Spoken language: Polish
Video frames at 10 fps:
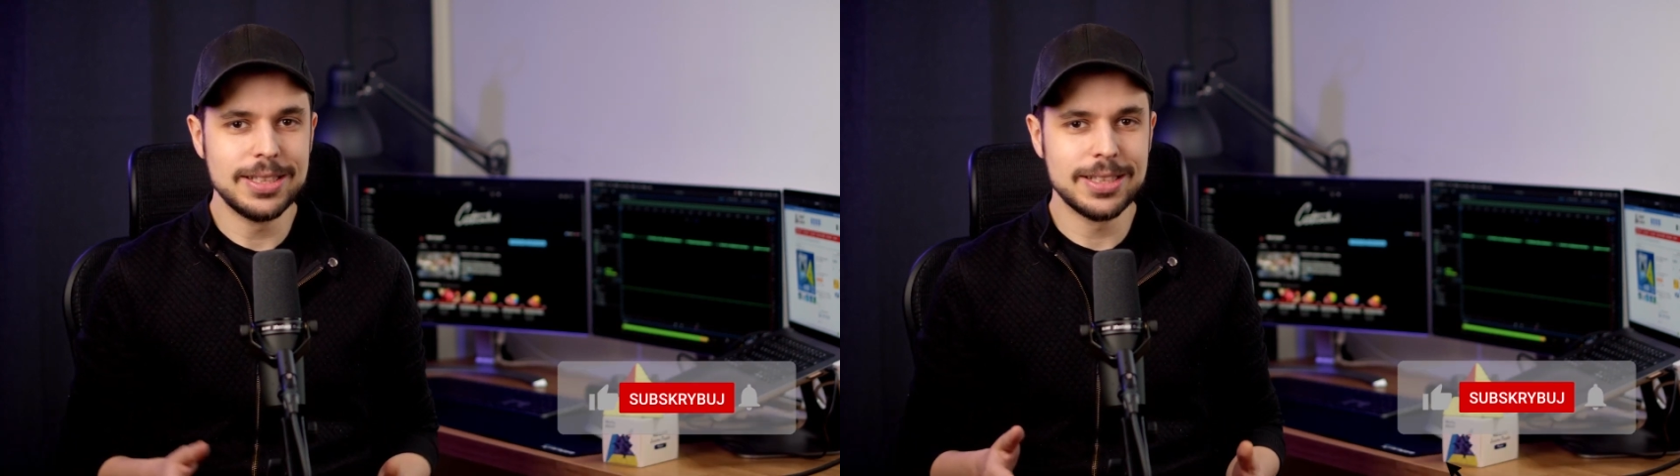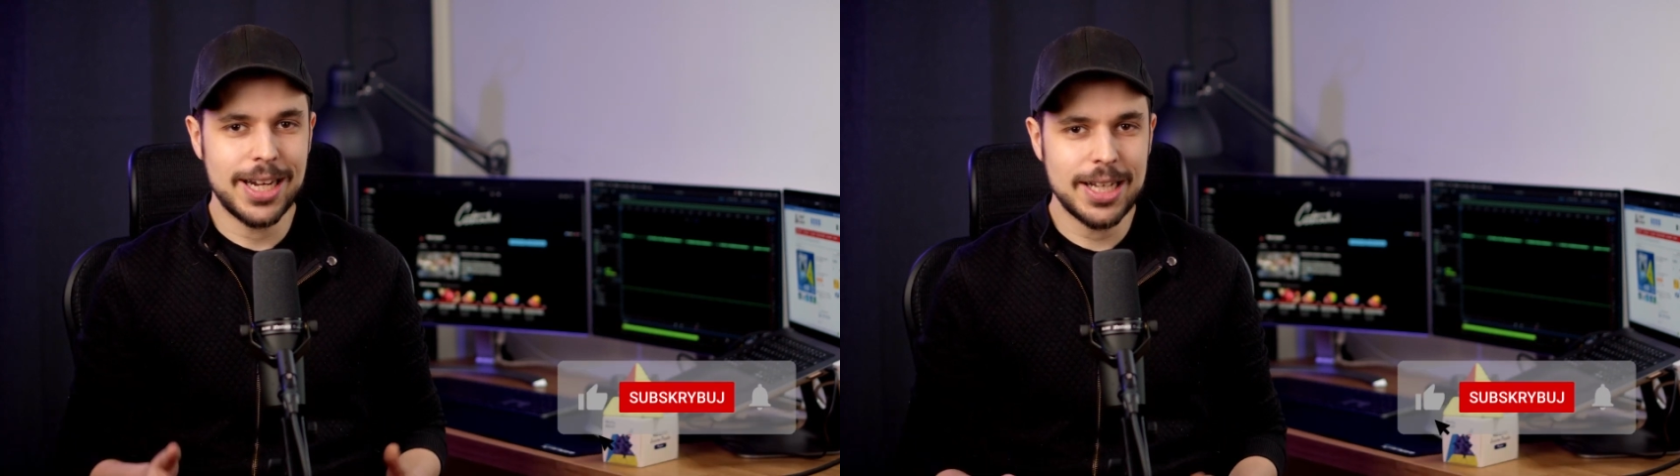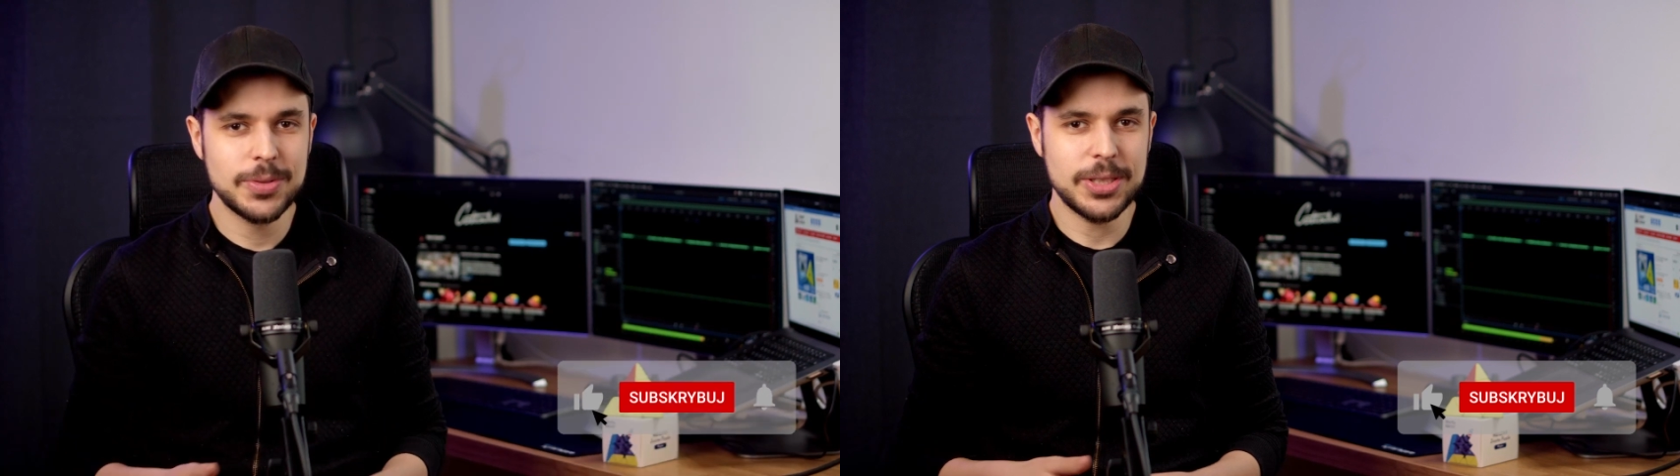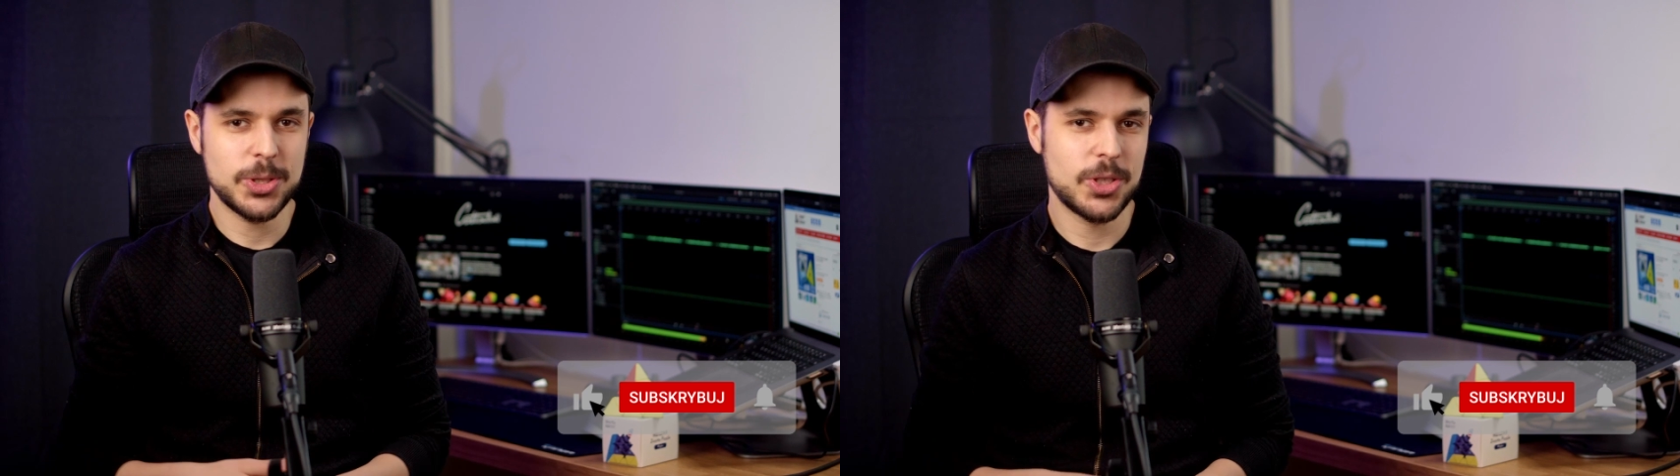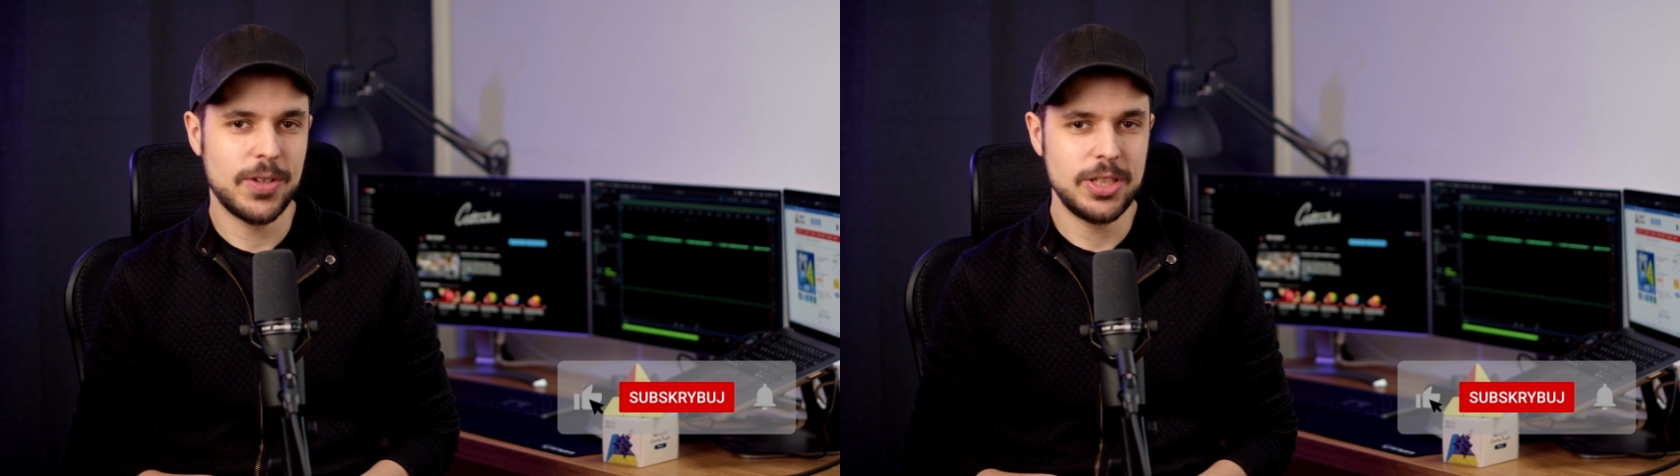znalazł
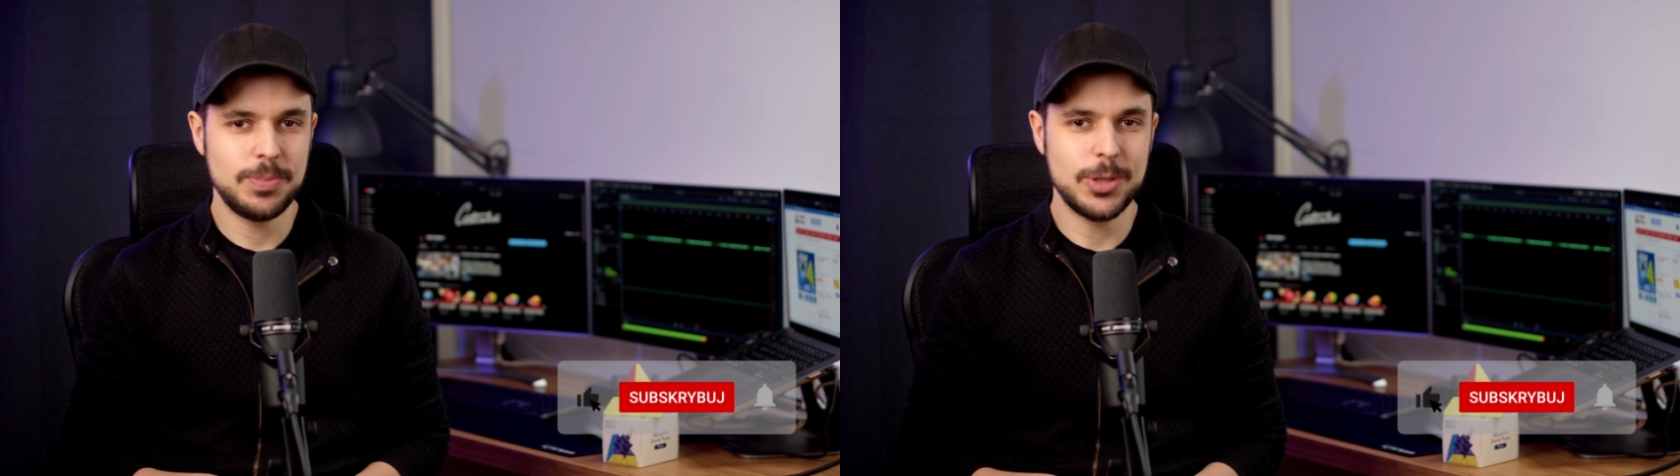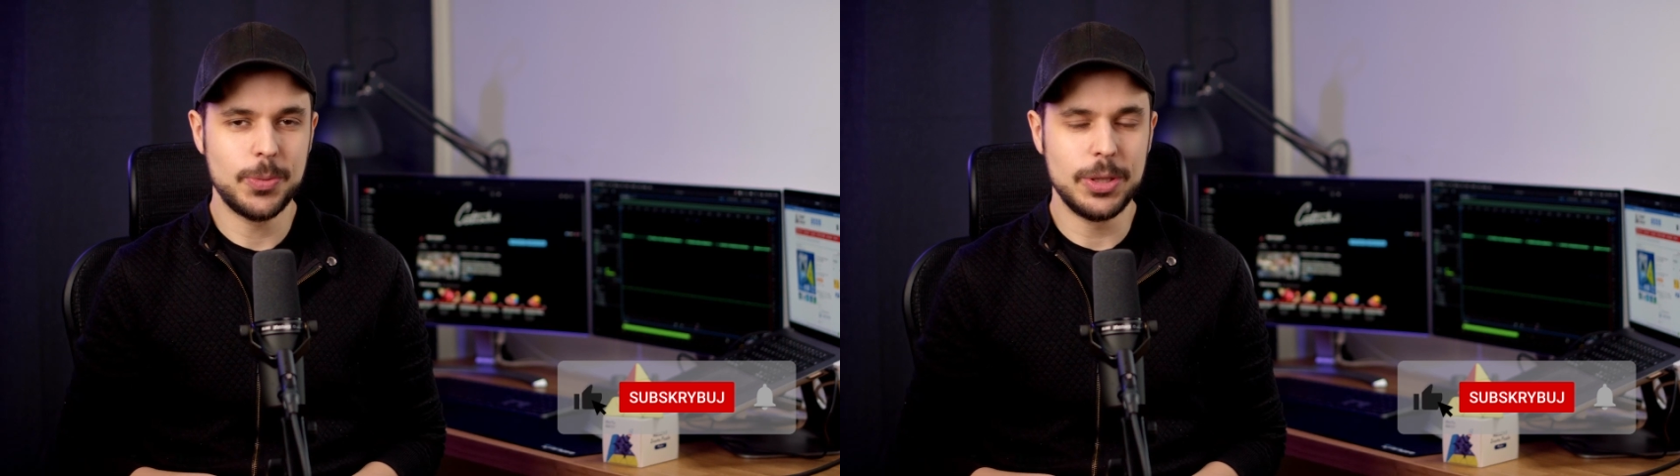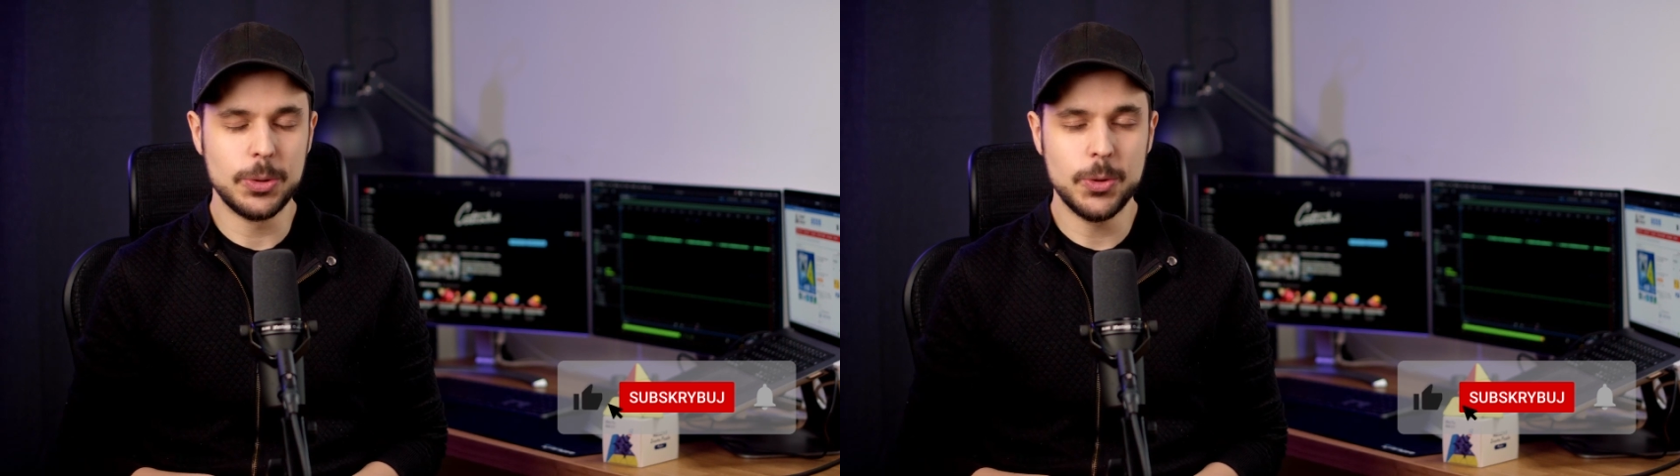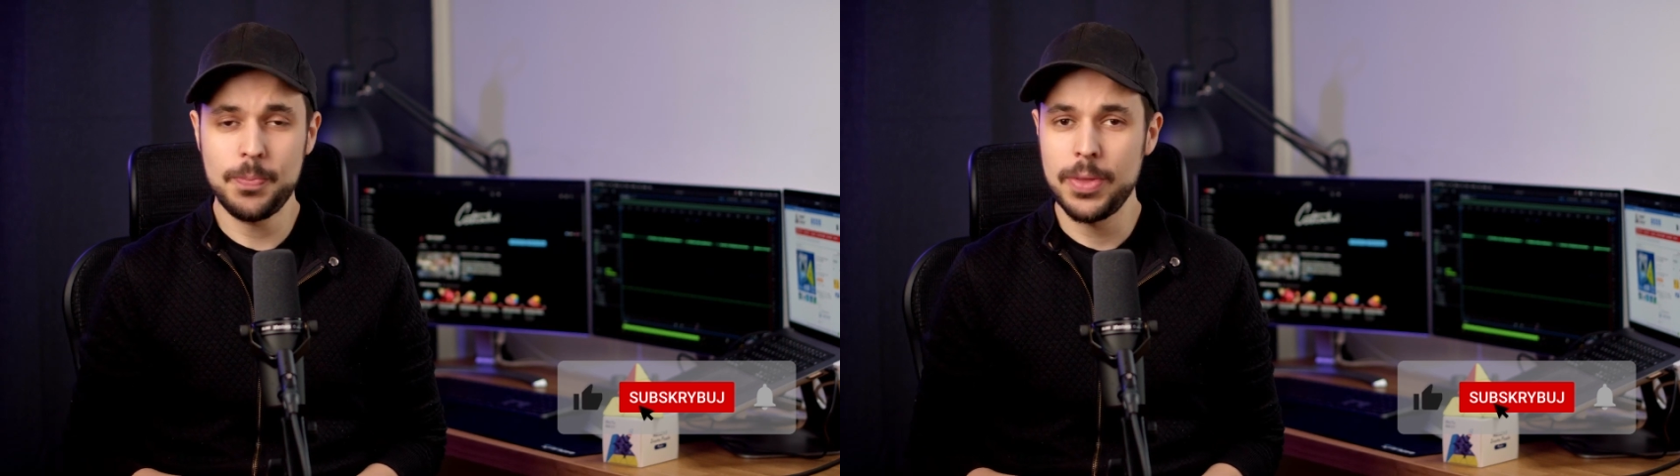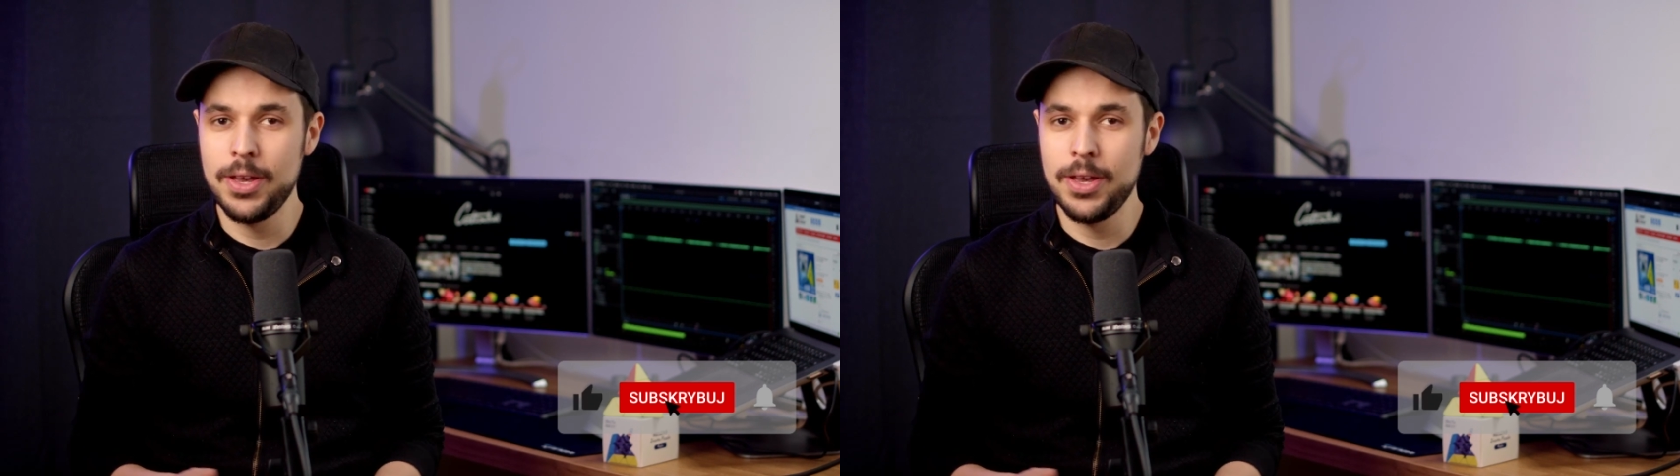zastosowanie speedbingu?